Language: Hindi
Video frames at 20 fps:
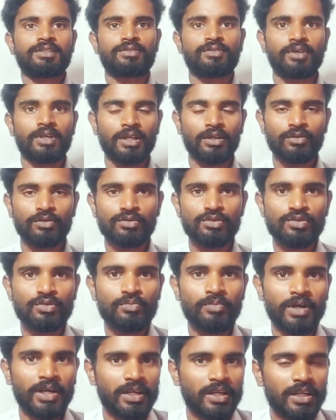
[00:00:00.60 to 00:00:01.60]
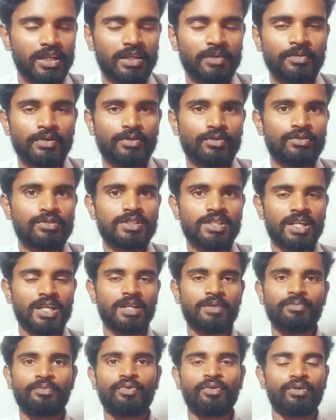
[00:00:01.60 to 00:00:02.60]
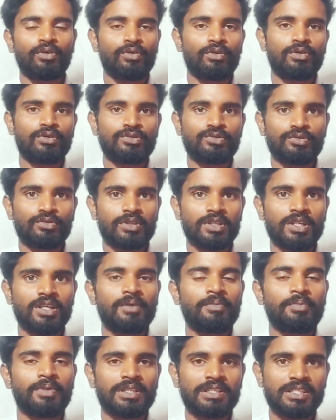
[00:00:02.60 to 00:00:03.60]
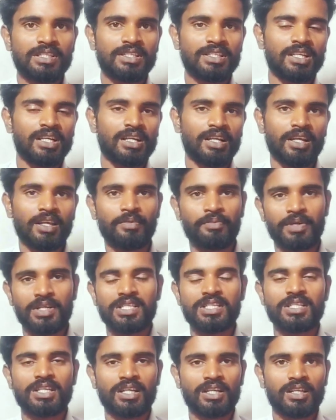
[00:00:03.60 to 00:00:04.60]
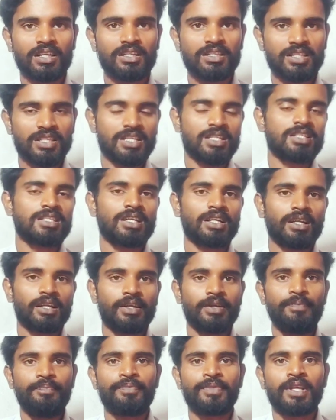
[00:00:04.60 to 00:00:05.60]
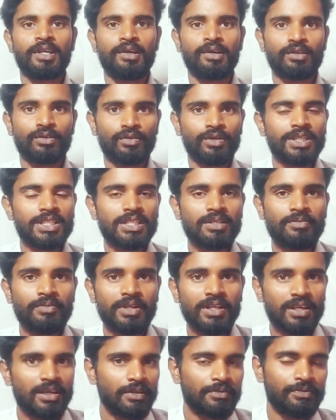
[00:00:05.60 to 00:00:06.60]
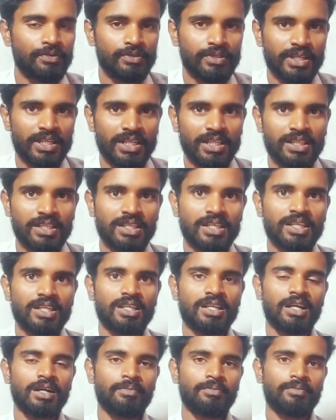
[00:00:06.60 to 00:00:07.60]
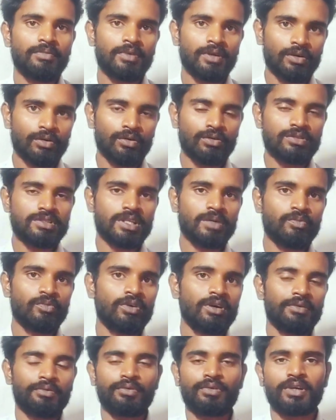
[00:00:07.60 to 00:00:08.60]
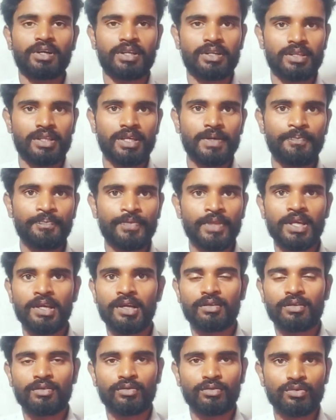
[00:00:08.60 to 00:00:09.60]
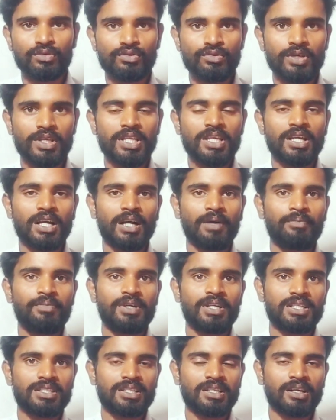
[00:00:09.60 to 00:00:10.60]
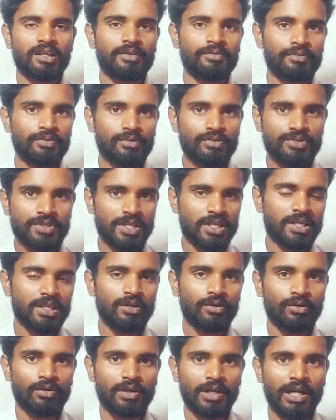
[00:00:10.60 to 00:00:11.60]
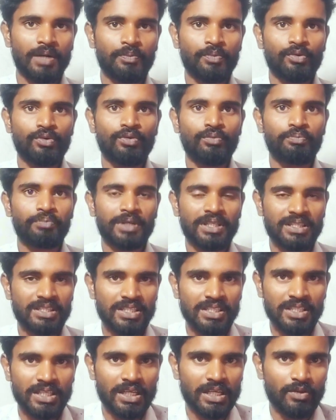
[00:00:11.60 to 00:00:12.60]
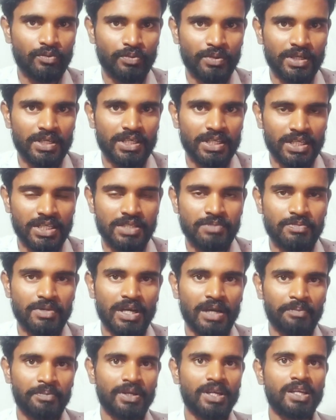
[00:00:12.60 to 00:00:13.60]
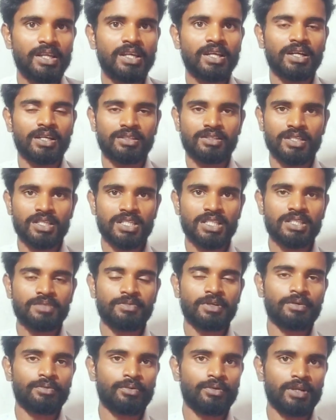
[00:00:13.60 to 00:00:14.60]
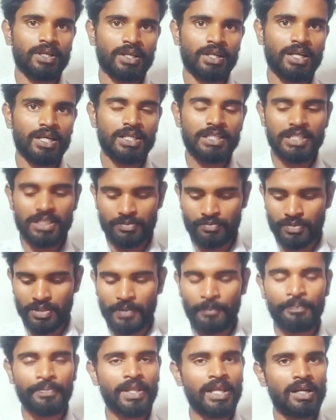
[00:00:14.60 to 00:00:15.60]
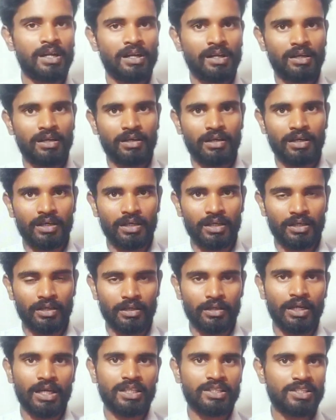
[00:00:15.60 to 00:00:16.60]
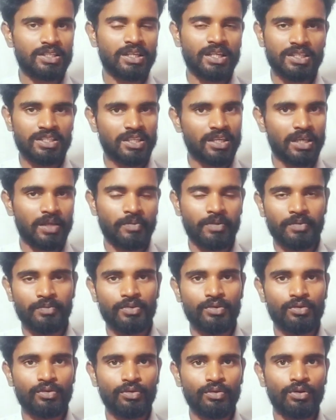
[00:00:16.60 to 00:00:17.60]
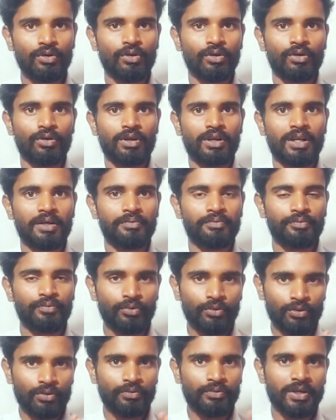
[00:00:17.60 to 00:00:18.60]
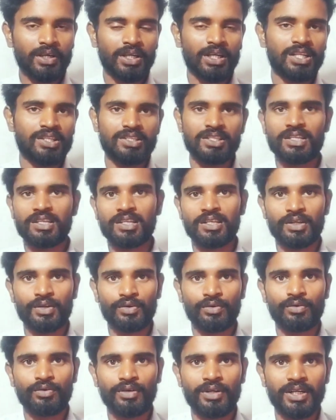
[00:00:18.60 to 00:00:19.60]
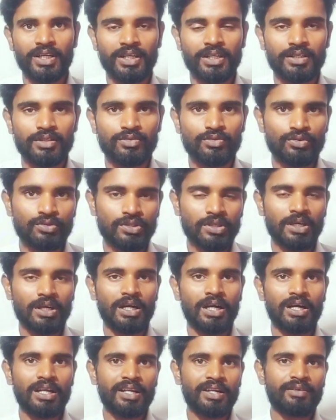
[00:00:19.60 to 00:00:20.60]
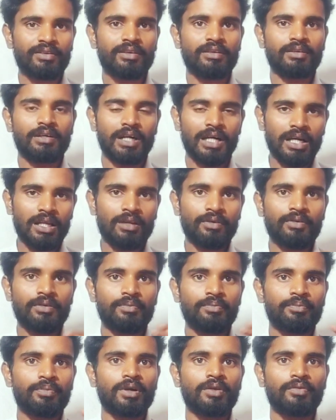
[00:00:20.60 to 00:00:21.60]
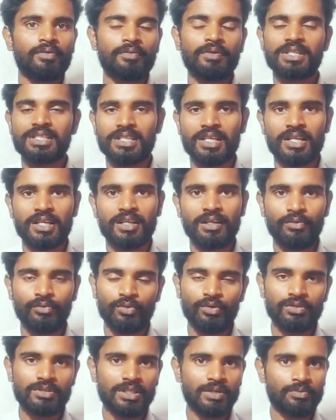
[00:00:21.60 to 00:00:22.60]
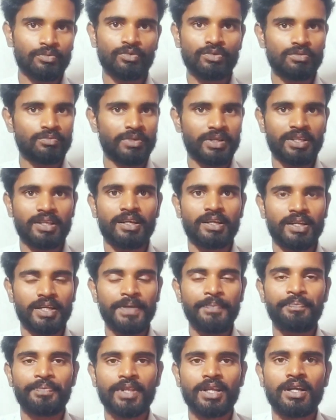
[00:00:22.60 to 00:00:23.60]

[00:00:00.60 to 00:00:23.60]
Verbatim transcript: सो हेलो दोस्तों मार्केट में रोज़ नए फ़ोन लॉन्च होते हैं पच्चीस हज़ार के बीस हज़ार के तीस हज़ार के तो ऐसे में बड़ी कन्फ्यूजन रहती है कि हम कौन सा मोबाइल फ़ोन खरीदें तो दोस्तों यदि आप भी ऐसे कन्फ्यूज हैं और आपको पच्चीस हज़ार रुपये के रेंज में अपने लिए एक अच्छा सा स्मार्टफोन लेना है जिसमें अच्छी खासी गेमिंग भी हो और फ़ोटो वगैरह अच्छी क्लिक हो एंड जो उसका ऑल ऑल ओवर परफॉर्मेंस रहे वो सब कुछ बढ़िया रहे